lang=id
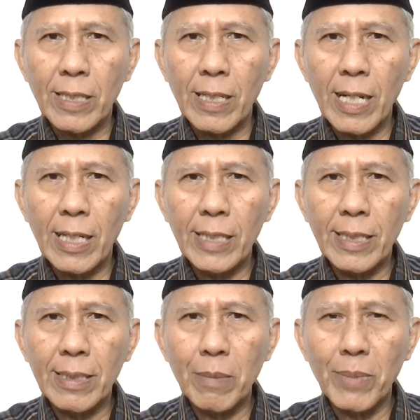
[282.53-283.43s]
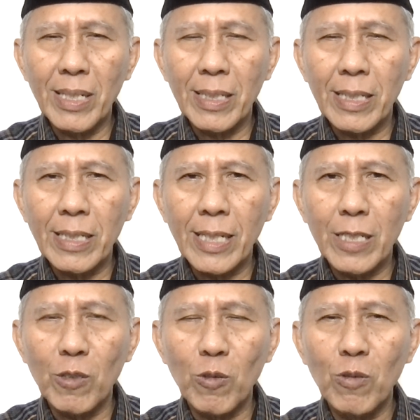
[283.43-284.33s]
tenaga yang dimilikinya
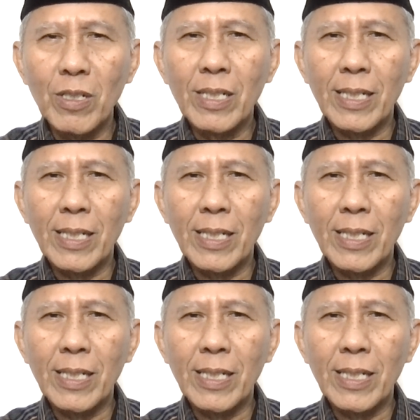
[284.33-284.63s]
itu